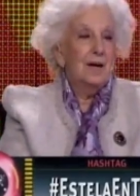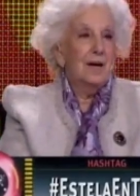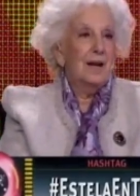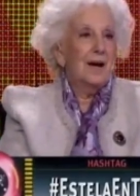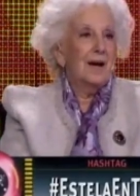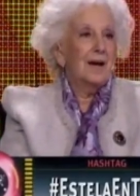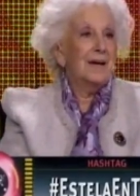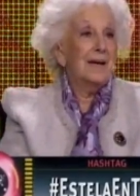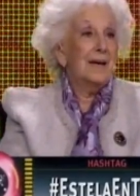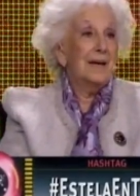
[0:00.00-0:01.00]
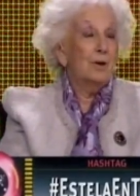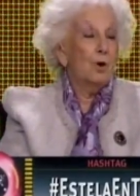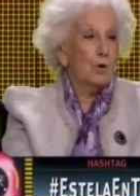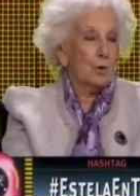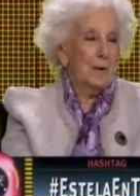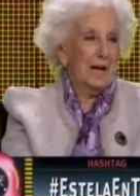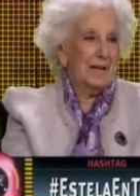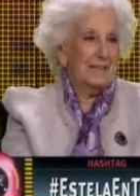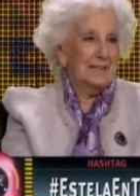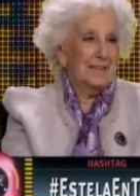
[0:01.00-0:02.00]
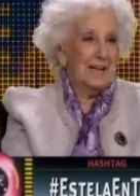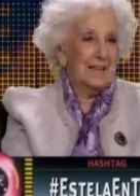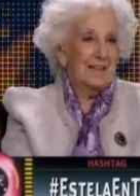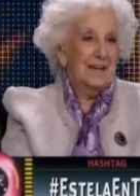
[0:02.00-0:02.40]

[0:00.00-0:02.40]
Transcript: era enorme la cantidad.